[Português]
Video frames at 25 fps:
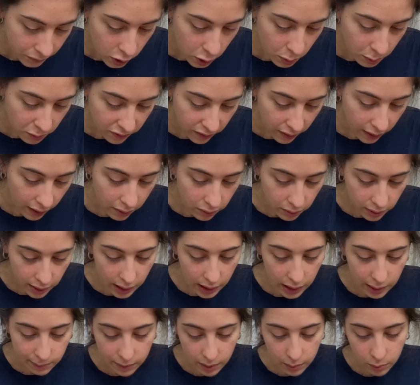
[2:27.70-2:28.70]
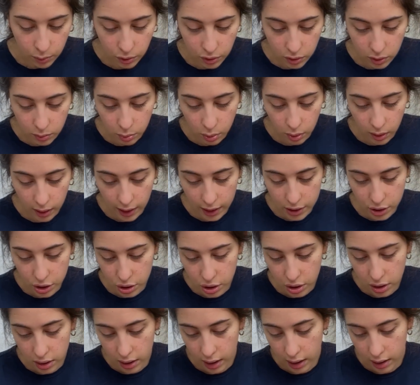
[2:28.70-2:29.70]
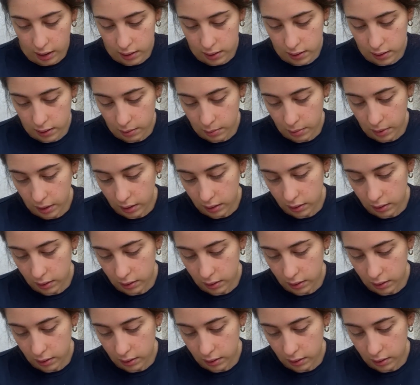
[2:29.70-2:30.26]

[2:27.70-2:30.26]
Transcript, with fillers: tipo, falaram que limpa muito borracha de tênis também,